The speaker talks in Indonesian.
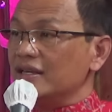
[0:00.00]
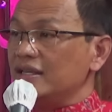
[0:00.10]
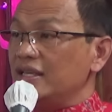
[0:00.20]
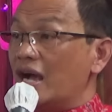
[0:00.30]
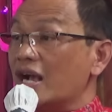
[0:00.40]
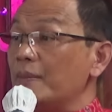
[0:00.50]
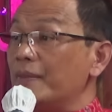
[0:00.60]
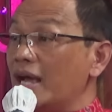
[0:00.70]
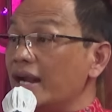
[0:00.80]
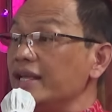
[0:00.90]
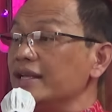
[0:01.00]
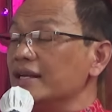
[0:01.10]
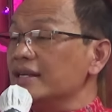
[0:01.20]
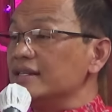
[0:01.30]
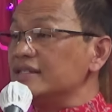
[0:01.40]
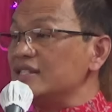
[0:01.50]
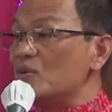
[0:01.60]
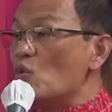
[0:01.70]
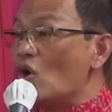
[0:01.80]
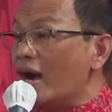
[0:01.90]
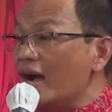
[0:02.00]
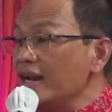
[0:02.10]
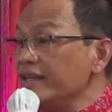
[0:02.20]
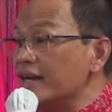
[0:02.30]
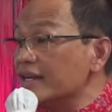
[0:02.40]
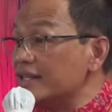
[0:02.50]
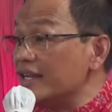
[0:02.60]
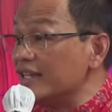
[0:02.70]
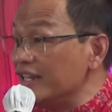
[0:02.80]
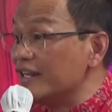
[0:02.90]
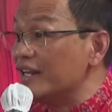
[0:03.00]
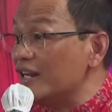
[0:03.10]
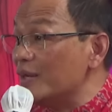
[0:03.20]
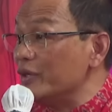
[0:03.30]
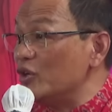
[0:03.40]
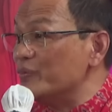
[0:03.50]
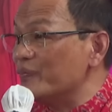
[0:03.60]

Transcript: yang akan menarik semua hal yang kita inginkan dalam hidup.